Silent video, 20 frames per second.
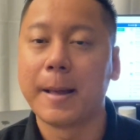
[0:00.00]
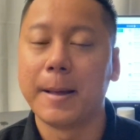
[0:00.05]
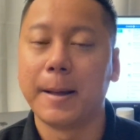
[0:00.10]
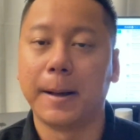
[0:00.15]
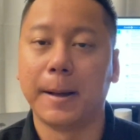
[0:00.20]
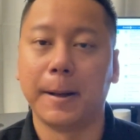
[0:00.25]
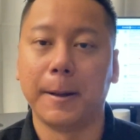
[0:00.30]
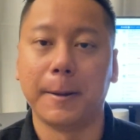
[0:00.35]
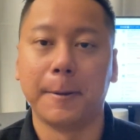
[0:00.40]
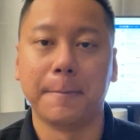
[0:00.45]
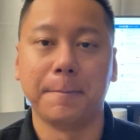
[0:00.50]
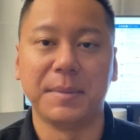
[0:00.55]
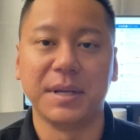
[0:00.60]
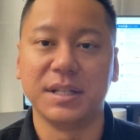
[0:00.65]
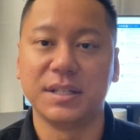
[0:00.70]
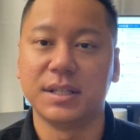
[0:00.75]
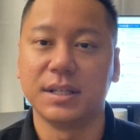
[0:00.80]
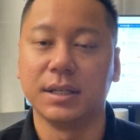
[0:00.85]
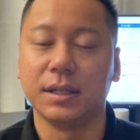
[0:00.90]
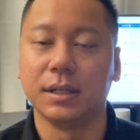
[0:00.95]
呃，比
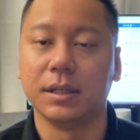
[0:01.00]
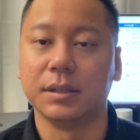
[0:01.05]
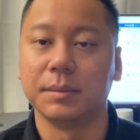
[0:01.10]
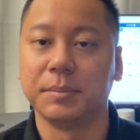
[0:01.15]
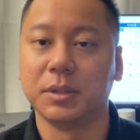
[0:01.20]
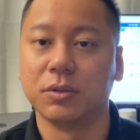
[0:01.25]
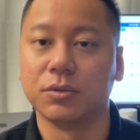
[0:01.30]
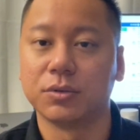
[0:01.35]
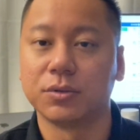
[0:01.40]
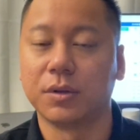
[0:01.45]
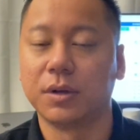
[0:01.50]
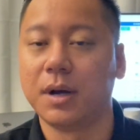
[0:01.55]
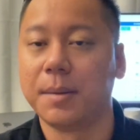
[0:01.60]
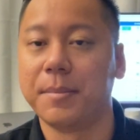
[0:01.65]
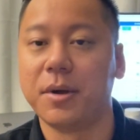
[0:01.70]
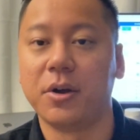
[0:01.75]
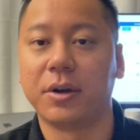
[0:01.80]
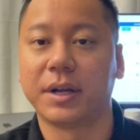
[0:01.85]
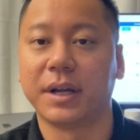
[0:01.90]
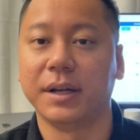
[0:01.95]
起比如说
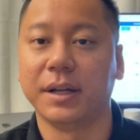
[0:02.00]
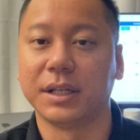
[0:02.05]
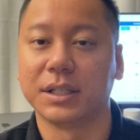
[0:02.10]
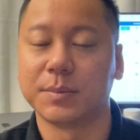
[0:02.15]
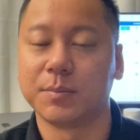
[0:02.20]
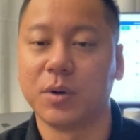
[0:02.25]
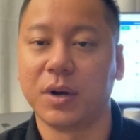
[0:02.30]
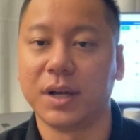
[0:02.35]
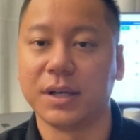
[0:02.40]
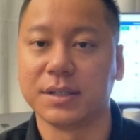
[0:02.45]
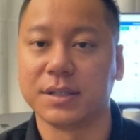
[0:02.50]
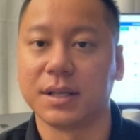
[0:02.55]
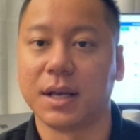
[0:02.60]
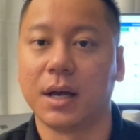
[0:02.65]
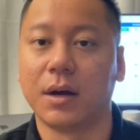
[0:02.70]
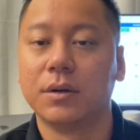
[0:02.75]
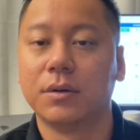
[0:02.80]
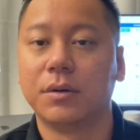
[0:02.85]
American Express 啊，